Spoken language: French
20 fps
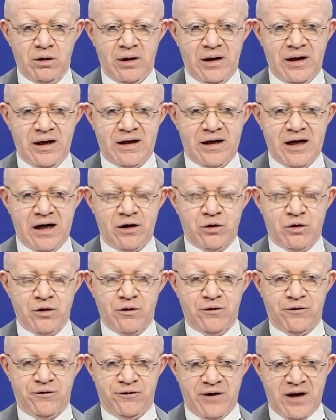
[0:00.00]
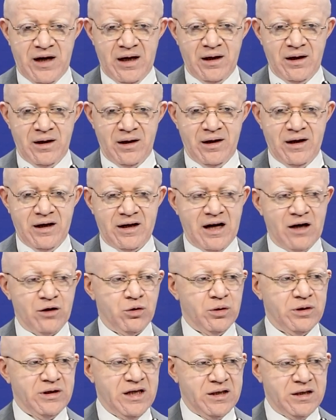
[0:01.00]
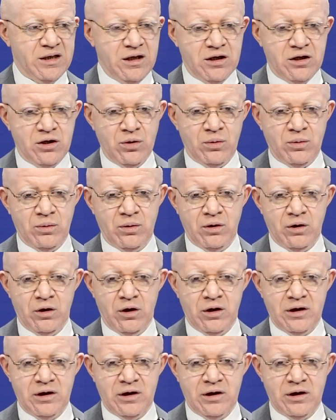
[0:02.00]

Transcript: les quelques faits, les quelques décisions